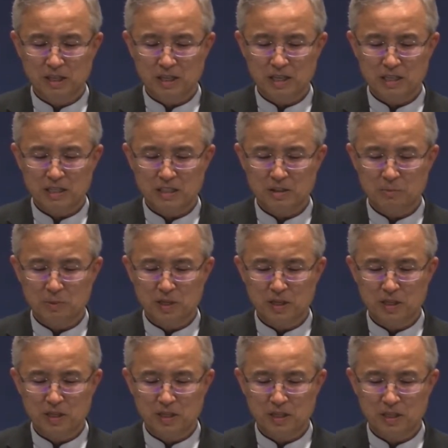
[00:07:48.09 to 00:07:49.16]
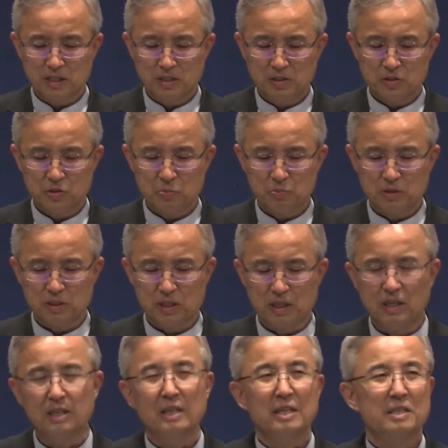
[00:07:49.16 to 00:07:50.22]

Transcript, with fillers: 하나님의 뜻입니다.